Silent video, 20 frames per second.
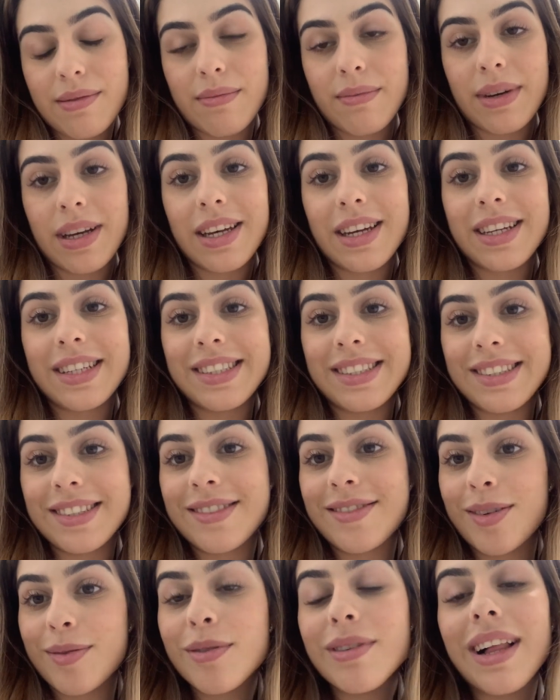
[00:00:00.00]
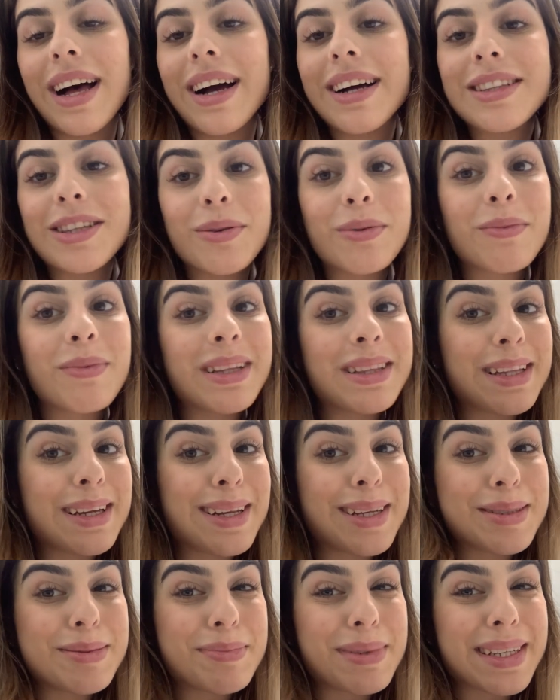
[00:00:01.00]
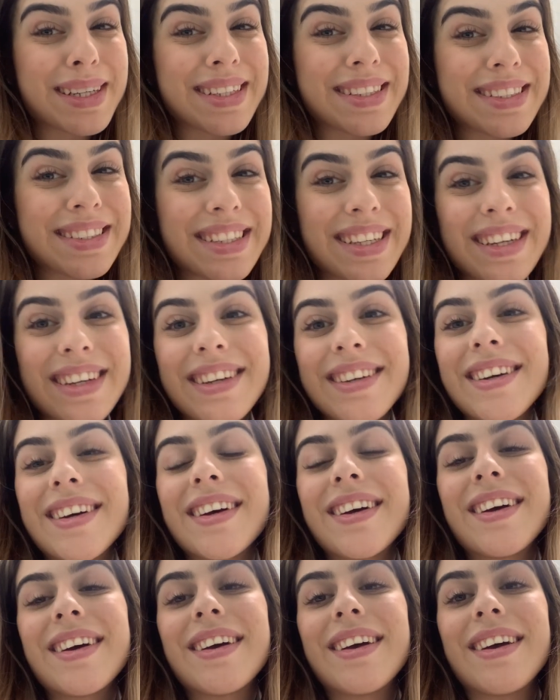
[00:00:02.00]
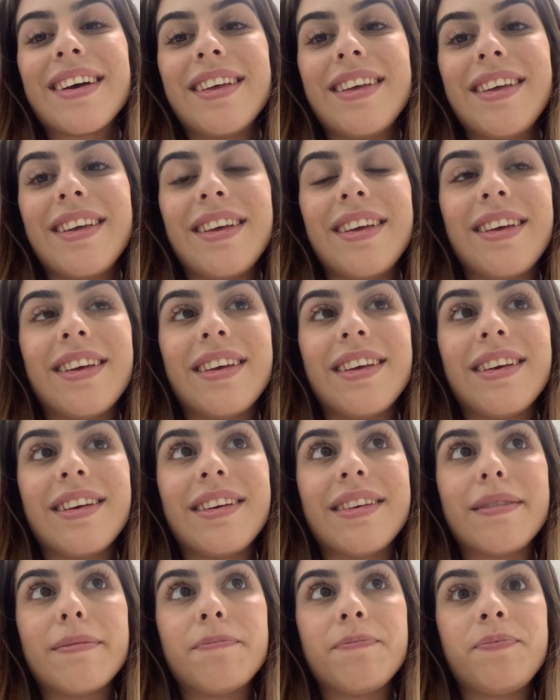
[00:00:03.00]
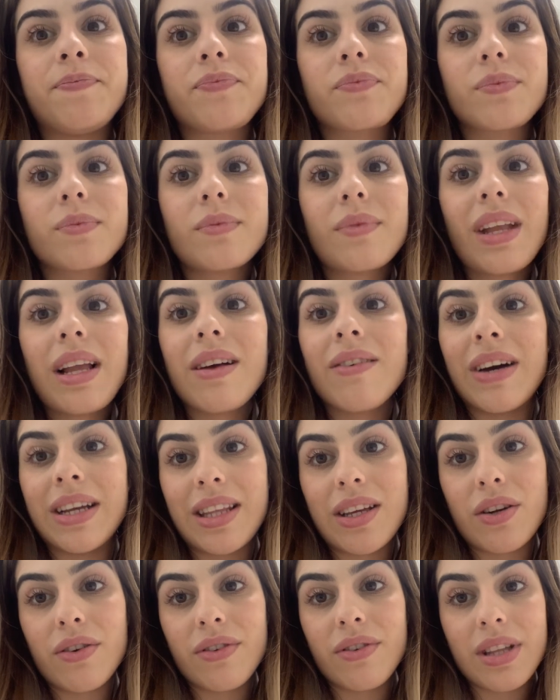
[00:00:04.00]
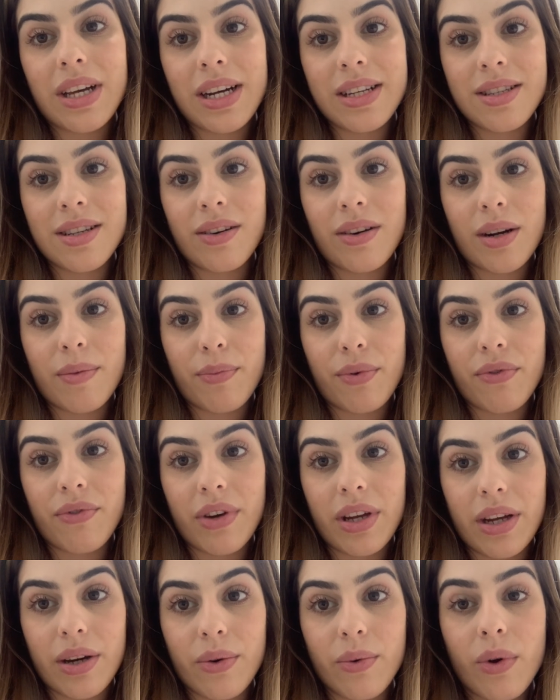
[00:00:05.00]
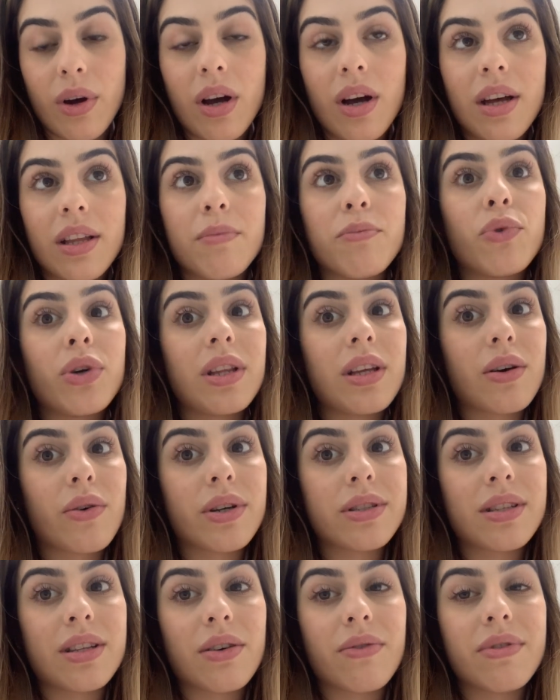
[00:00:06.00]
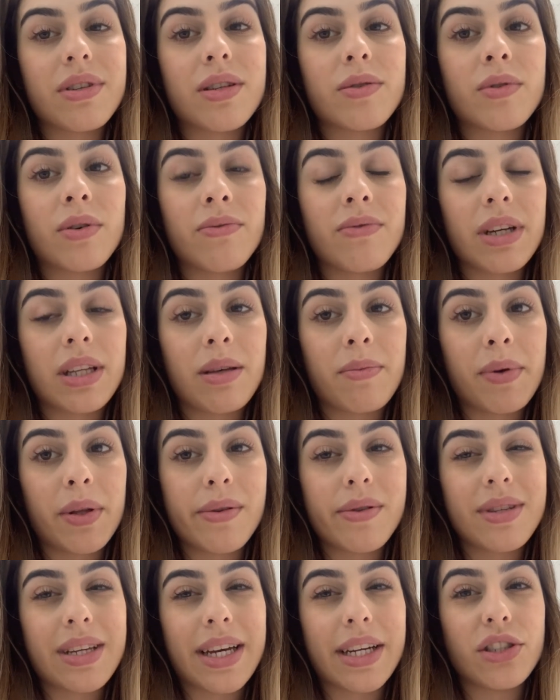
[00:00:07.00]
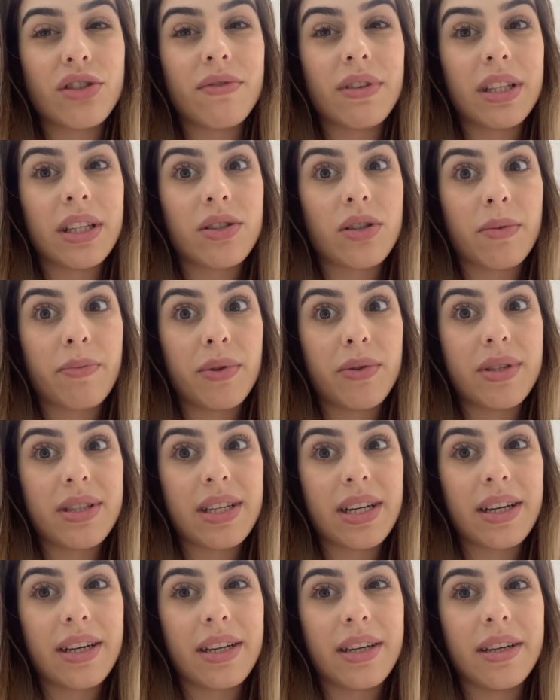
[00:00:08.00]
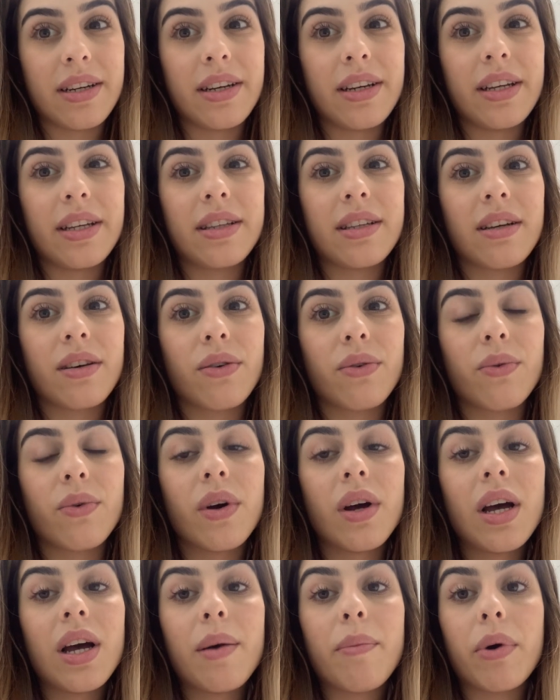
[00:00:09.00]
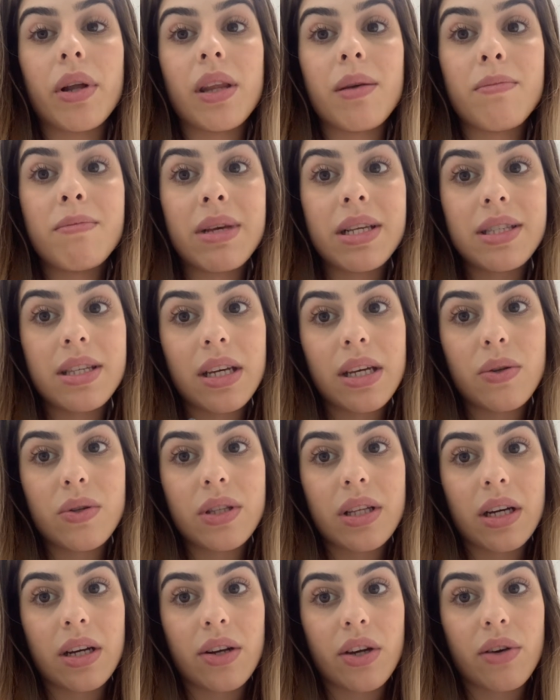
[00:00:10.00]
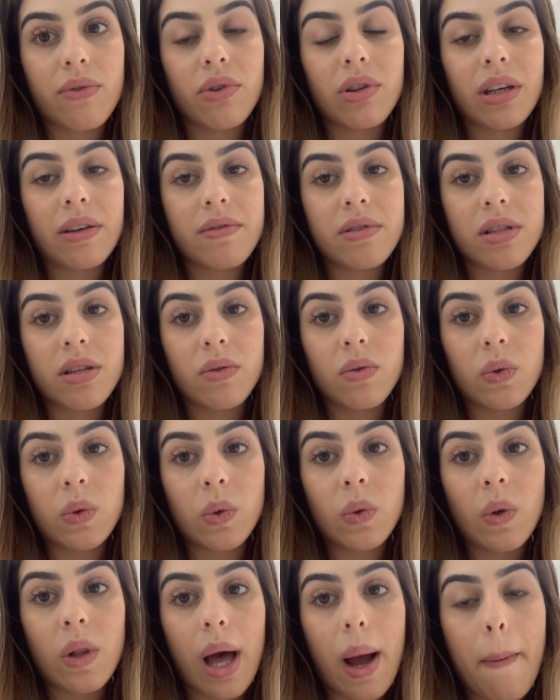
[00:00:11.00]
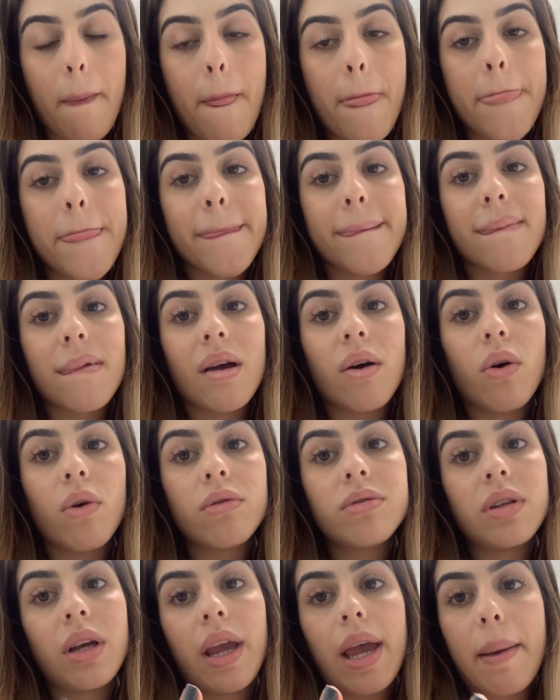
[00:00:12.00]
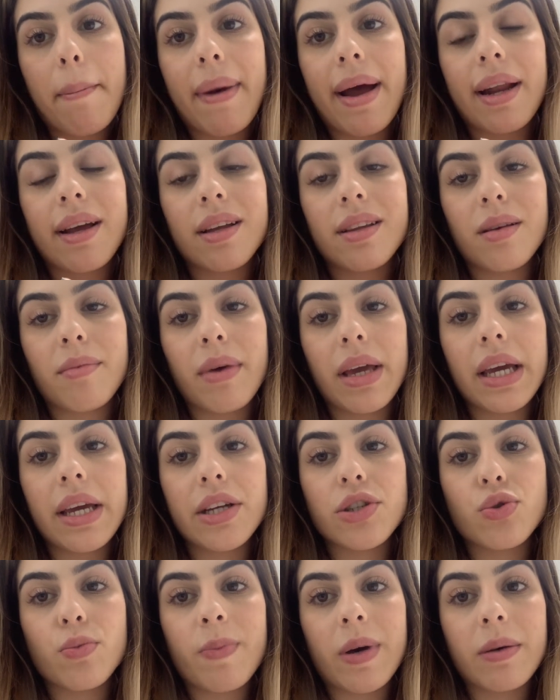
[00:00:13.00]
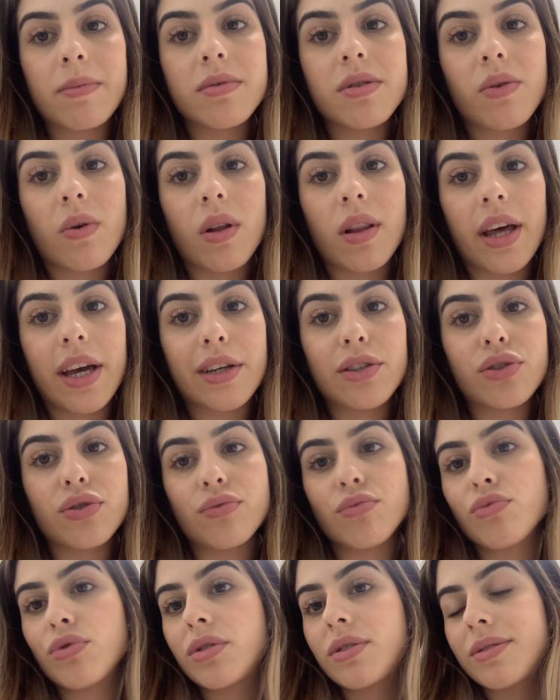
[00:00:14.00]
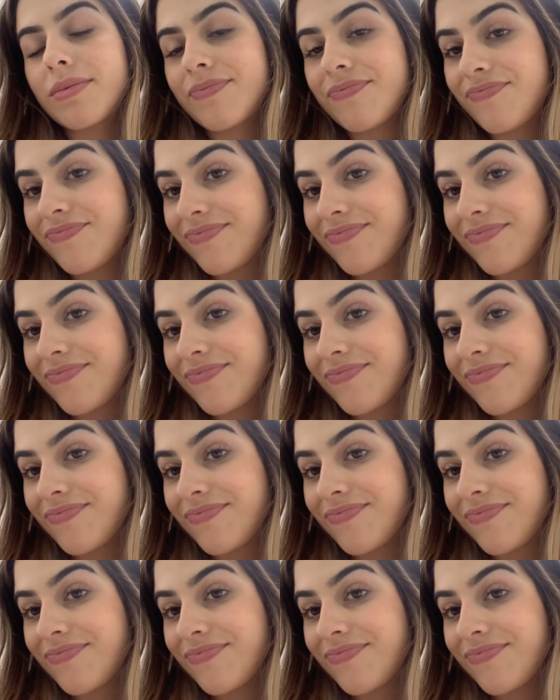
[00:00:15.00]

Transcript: mas vamos lá, estamos batalhando para crescer. E vai ter novidades agora pro verão. Muita coisa talvez eu não venda pelo site, venda só pelo Instagram. Então podem me seguir no Instagram que eu vou estar avisando tudo lá. Ou seguir a marca também, que é Jupabs Collections.